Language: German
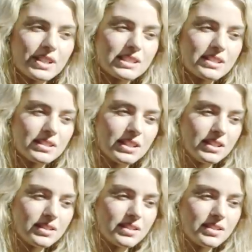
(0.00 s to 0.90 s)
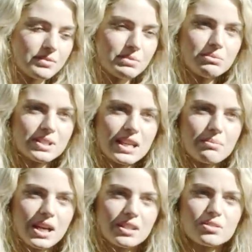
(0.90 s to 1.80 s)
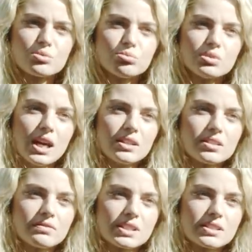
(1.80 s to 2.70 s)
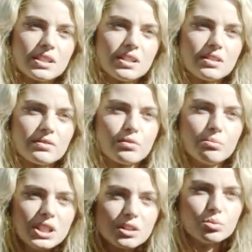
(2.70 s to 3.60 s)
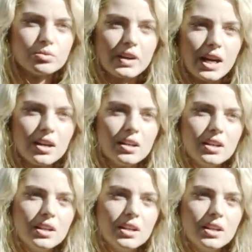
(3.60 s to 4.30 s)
was nichts mit mir selber eigentlich zu tun hat, was nicht für mich gut war,